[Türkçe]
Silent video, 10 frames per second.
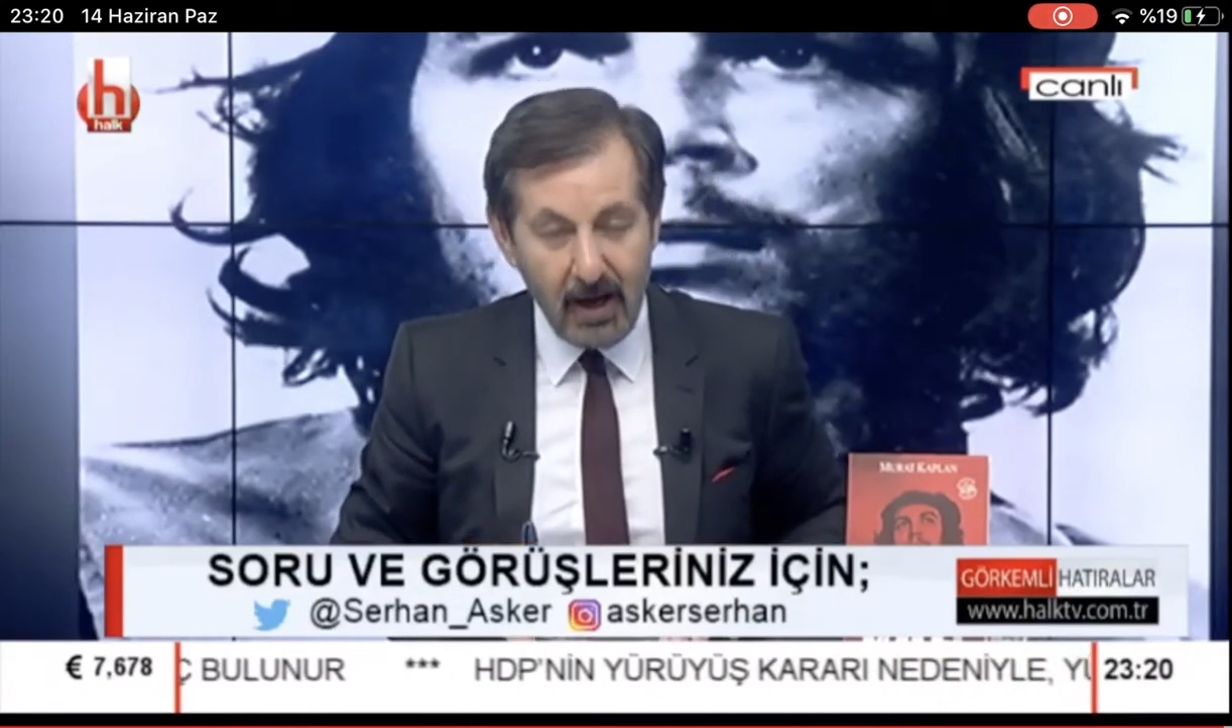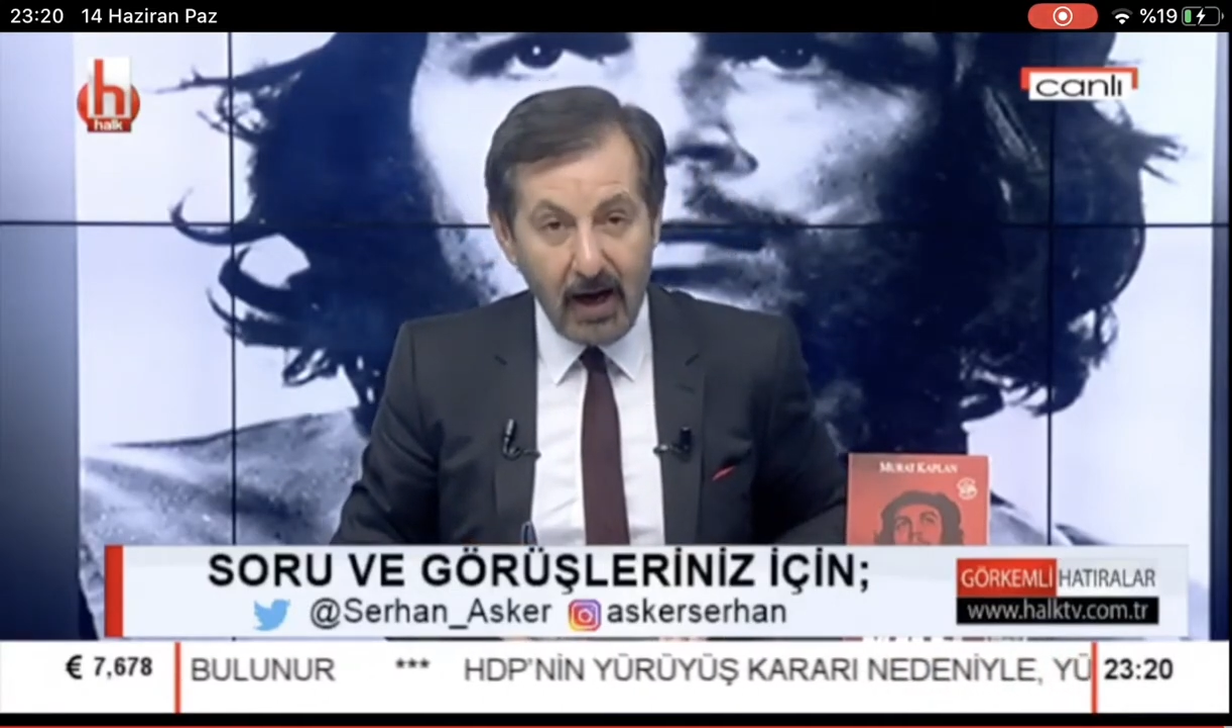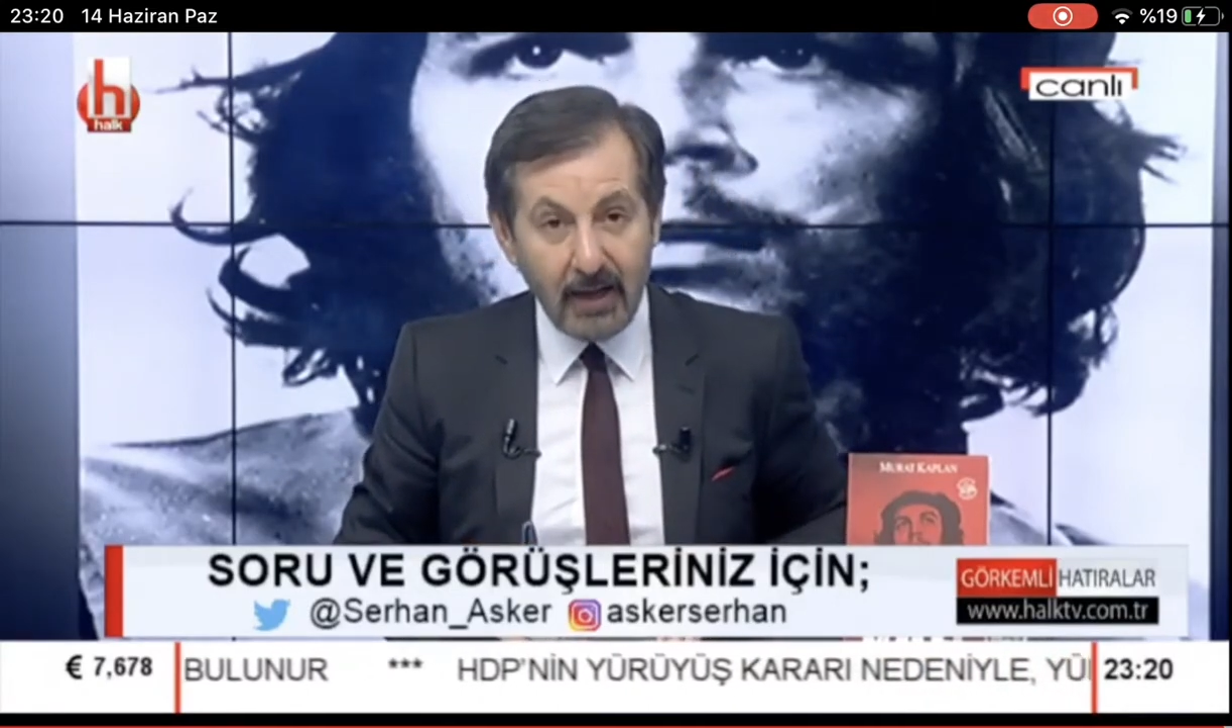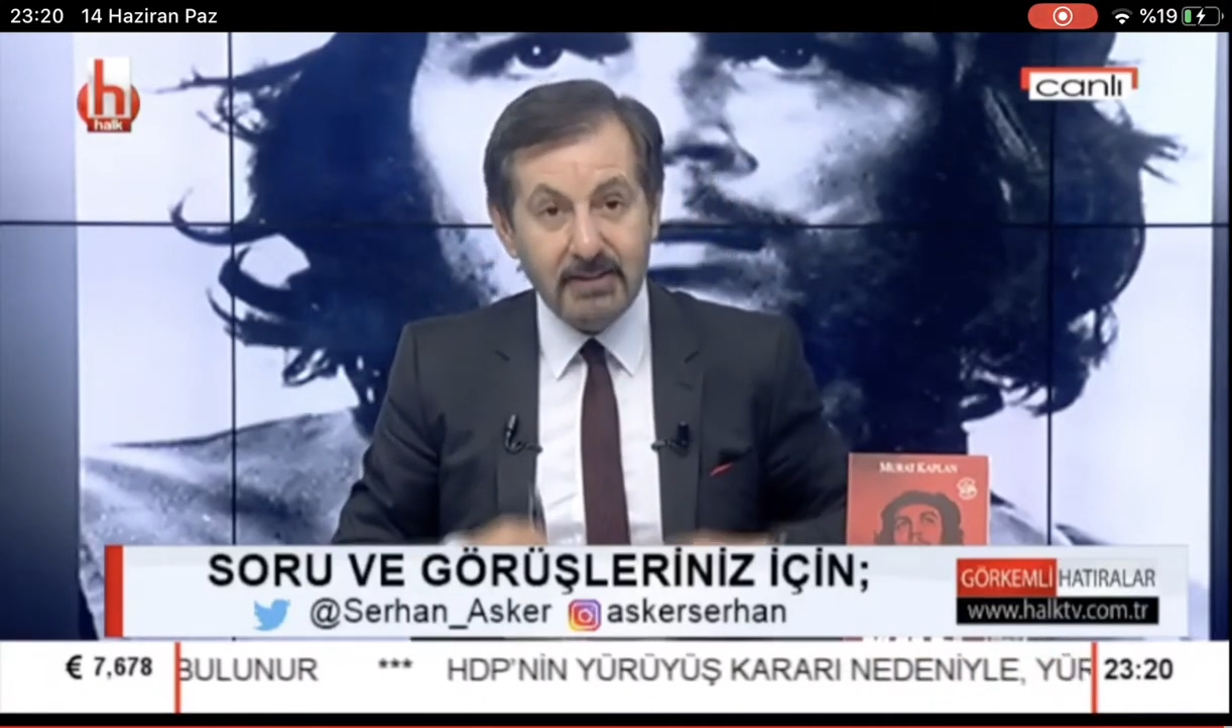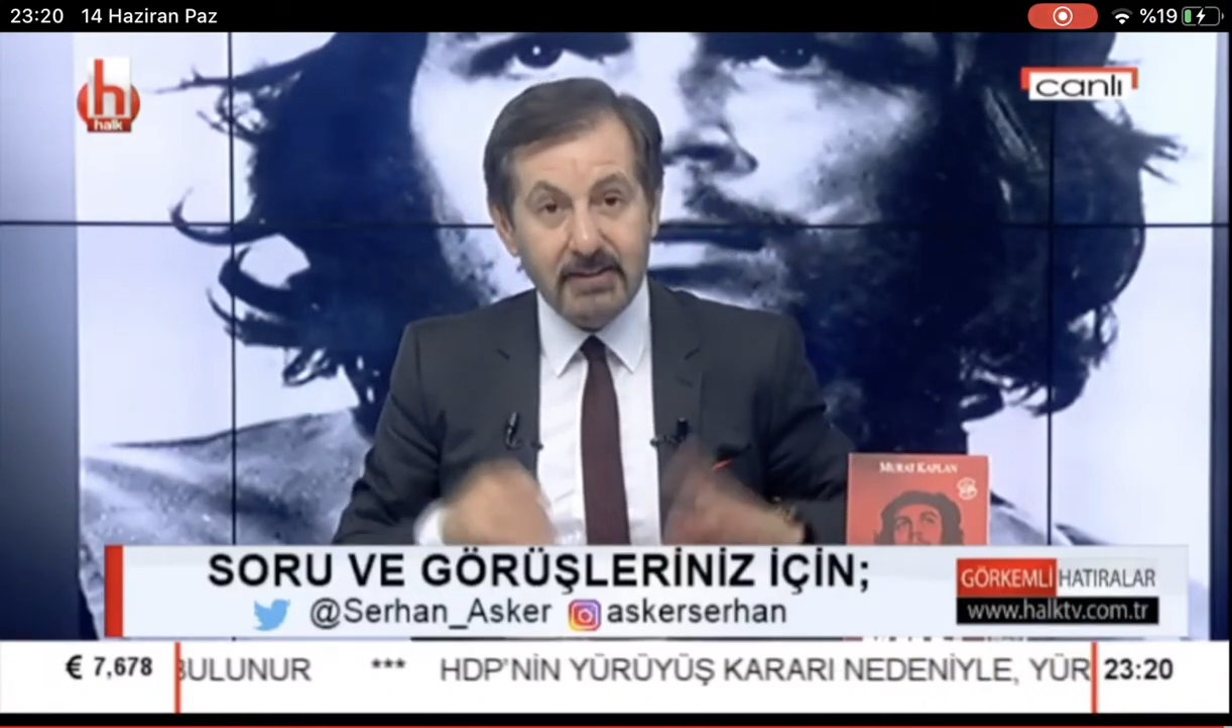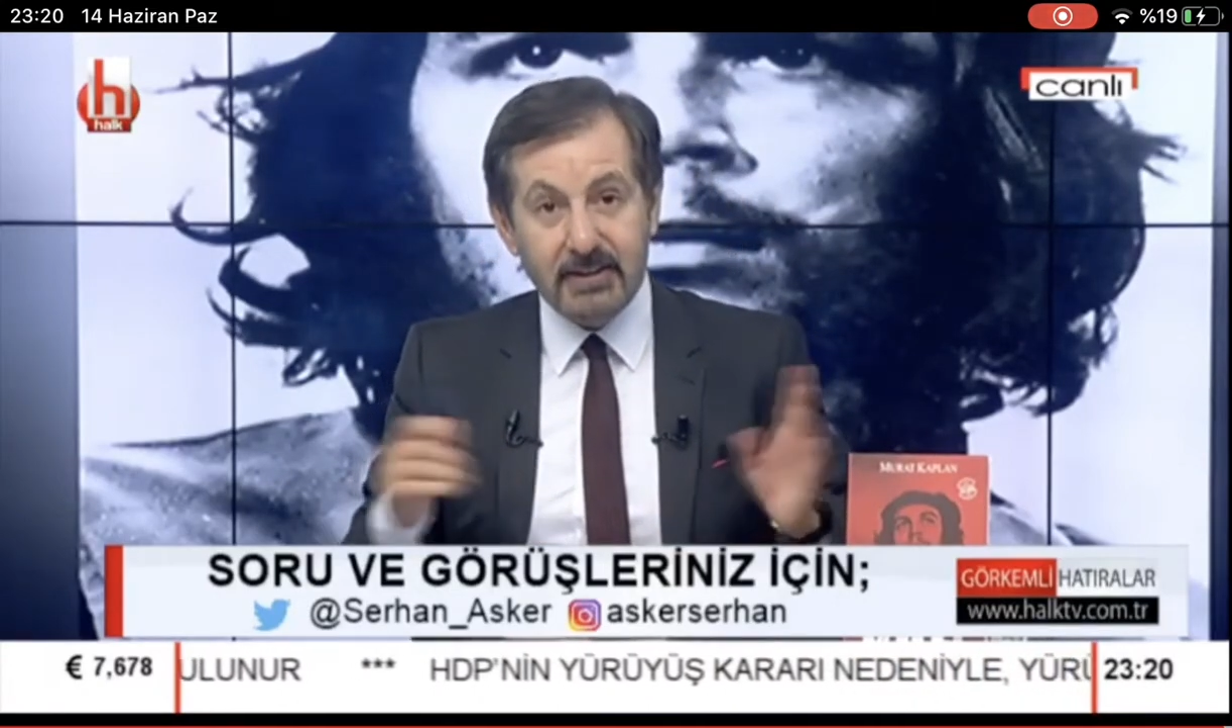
Asta